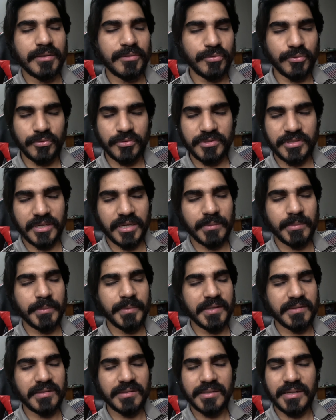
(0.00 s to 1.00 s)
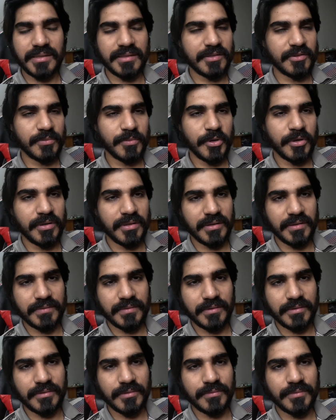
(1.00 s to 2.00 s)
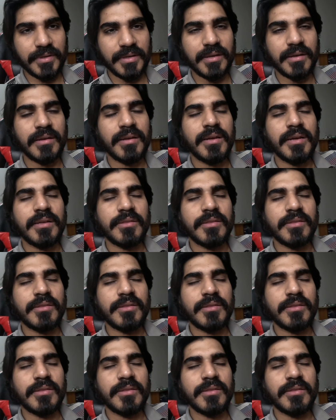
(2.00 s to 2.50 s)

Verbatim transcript: दोनों जगह पे मैसेज आते हैं तो मैं ऑर्डर ले सकता हूँ ठीक है